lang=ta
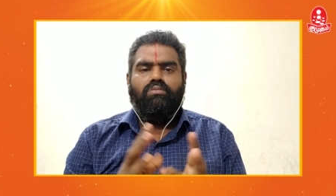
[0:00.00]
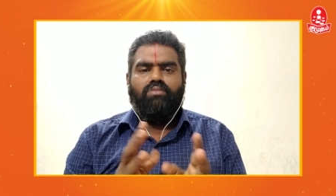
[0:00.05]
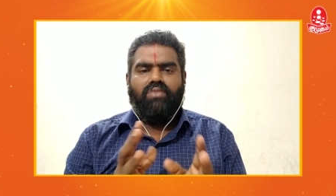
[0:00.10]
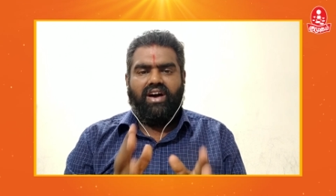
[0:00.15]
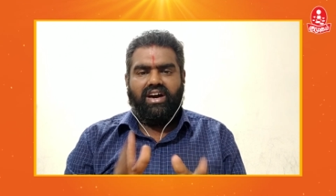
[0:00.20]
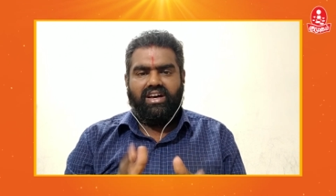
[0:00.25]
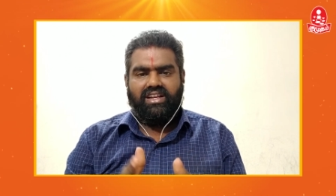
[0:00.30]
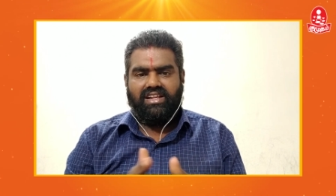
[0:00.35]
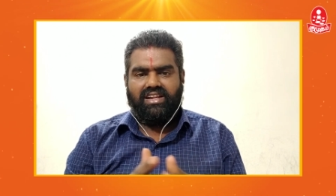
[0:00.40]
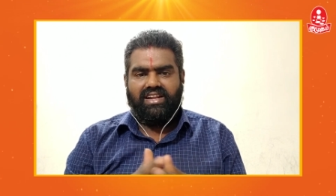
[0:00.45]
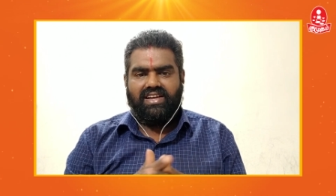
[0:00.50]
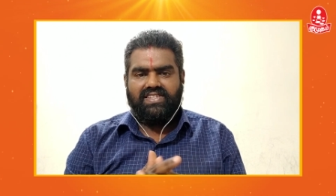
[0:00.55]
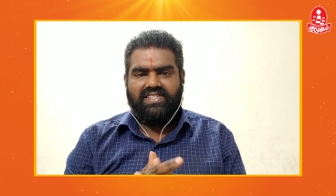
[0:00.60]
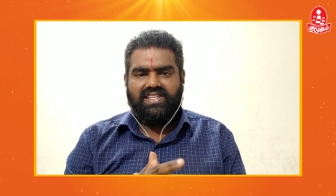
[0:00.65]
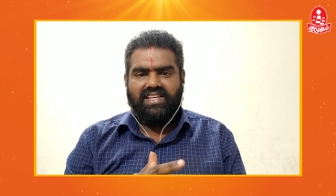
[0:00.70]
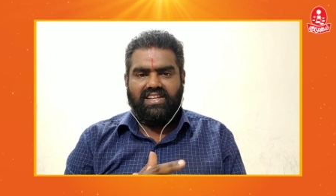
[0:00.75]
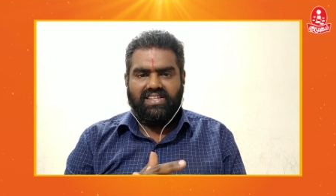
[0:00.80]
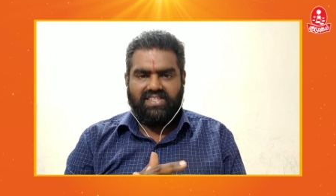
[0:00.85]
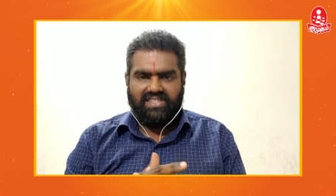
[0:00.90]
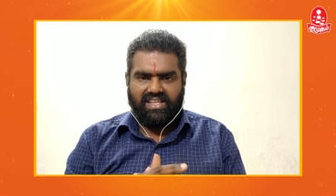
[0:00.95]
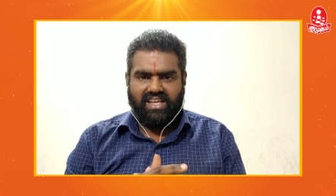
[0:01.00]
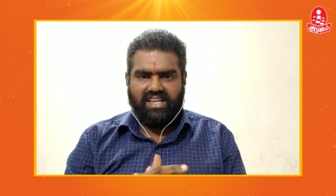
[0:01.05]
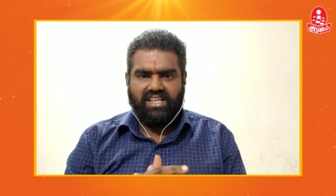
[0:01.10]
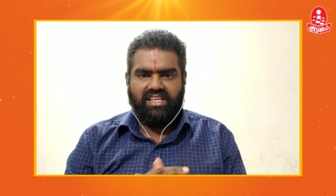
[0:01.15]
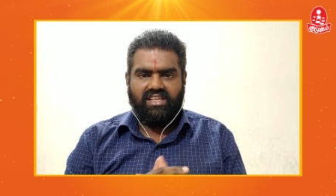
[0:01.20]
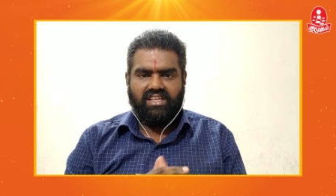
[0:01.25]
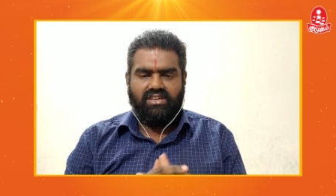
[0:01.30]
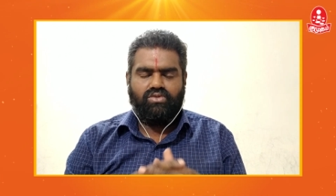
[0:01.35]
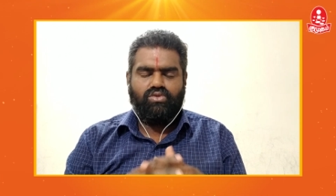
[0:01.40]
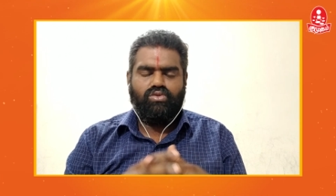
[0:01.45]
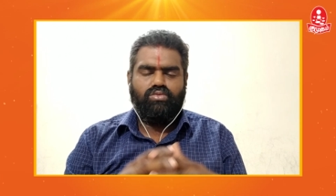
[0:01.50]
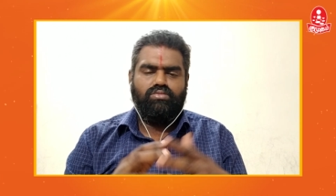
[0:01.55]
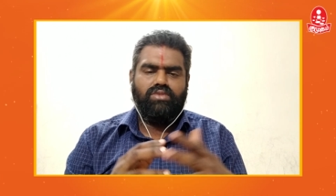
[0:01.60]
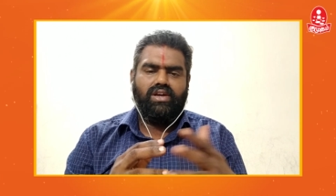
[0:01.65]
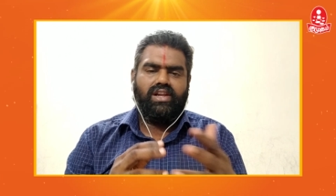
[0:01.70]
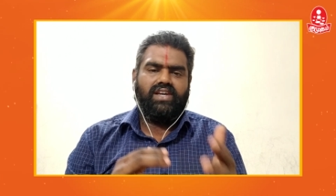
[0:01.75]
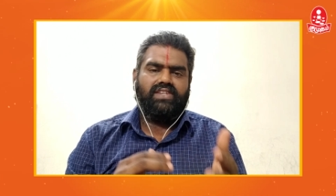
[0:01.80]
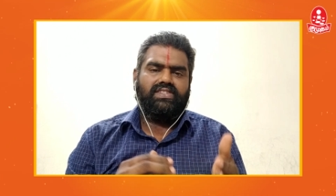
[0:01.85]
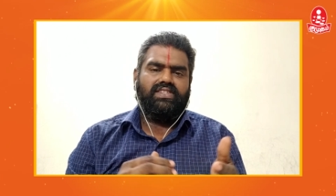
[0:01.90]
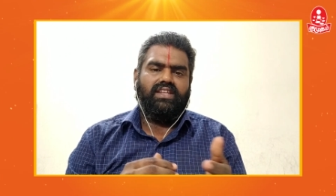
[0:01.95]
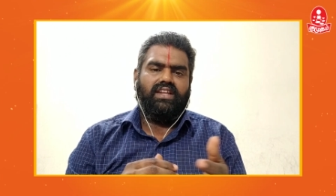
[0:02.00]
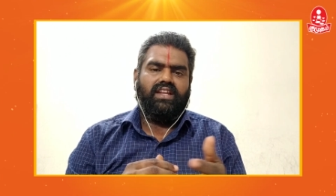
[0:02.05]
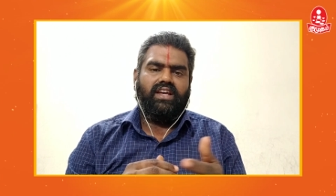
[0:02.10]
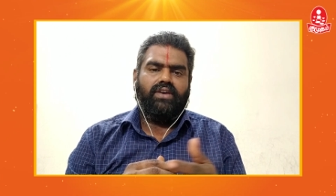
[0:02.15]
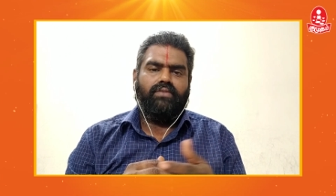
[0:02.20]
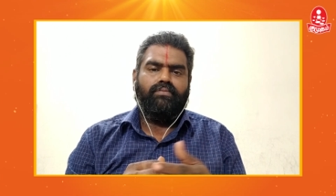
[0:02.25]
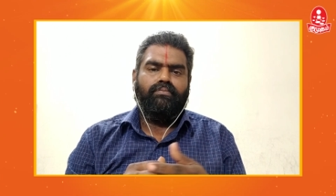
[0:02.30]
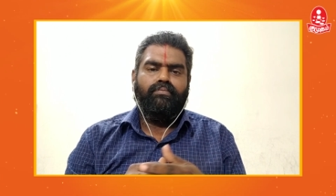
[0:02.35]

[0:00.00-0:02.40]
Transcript: மகர ராசியில் சனி கும்பராசியில்